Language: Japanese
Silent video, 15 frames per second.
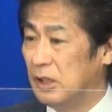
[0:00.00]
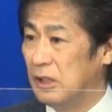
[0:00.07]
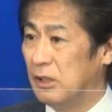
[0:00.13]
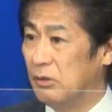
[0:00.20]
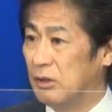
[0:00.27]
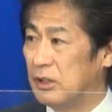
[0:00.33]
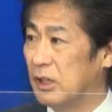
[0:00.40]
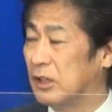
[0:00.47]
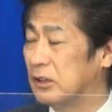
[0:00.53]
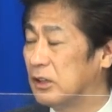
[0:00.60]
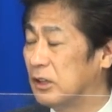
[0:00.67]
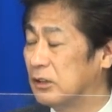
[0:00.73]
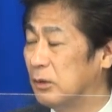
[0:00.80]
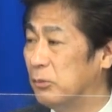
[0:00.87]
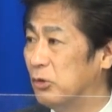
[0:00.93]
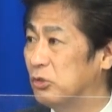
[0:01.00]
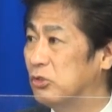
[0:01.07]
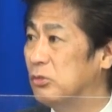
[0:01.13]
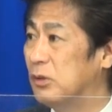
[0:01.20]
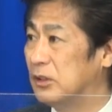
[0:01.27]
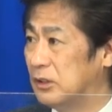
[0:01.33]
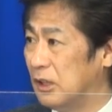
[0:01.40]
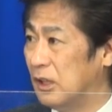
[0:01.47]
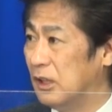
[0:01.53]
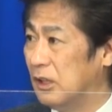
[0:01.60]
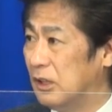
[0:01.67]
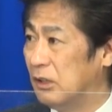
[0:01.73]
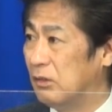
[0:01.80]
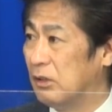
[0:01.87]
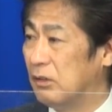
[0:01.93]
え若い方々も含めて
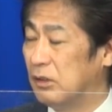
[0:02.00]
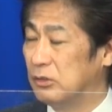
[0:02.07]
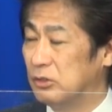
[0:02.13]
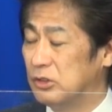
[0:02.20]
我々